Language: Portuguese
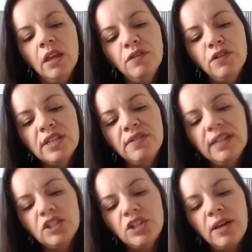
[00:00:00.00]
E você vai
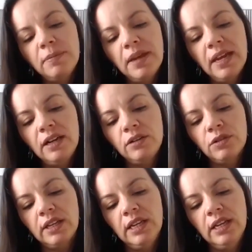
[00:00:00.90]
deixar aberto
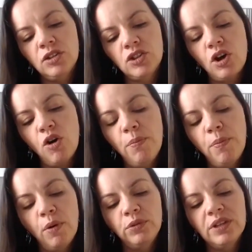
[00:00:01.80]
aqui só o
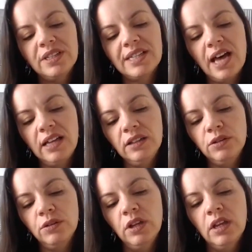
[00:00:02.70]
ponto exato
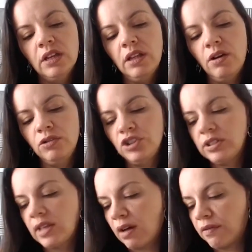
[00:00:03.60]
da onde
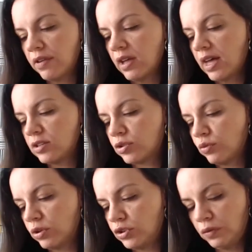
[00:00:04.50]
estava a
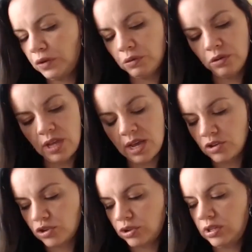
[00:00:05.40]
sua
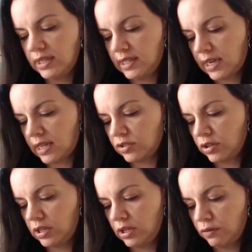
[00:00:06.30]
dificuldade. Nesse caso
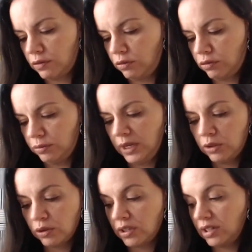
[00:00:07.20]
aqui eu vou cobrir, eu
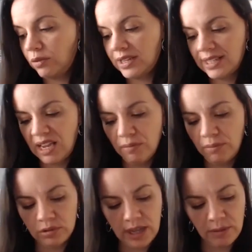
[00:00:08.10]
tô dando um
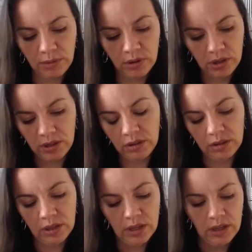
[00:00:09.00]
exemplo, tá? Porque
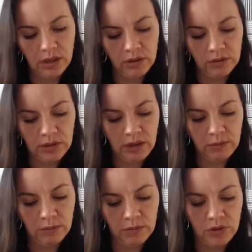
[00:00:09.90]
eu não
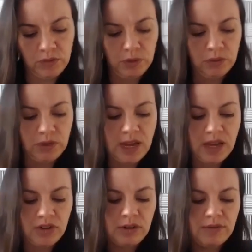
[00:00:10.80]
tenho
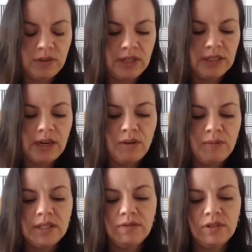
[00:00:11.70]
dificuldade na visão central,
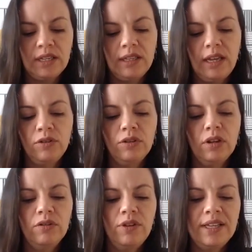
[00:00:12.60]
mas se você tem, eu estou
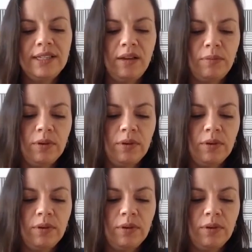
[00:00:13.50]
dando um exemplo.